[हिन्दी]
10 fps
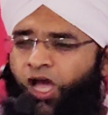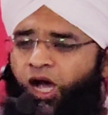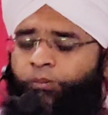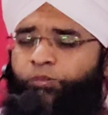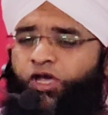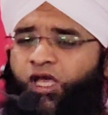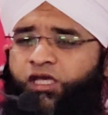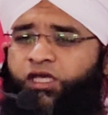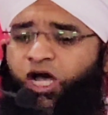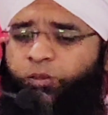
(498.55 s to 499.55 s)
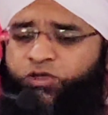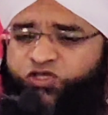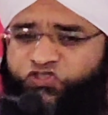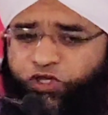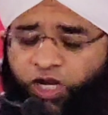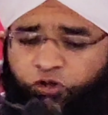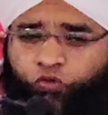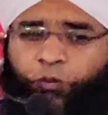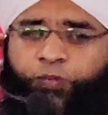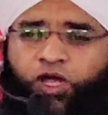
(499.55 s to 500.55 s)
अम्बिया किराम की सीरत
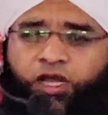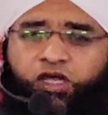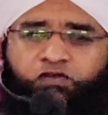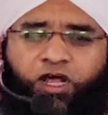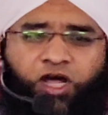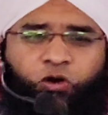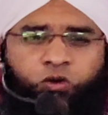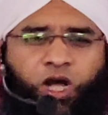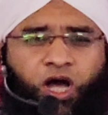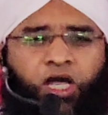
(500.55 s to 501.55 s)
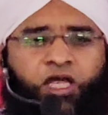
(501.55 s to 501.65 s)
को अपनाने वाला होगा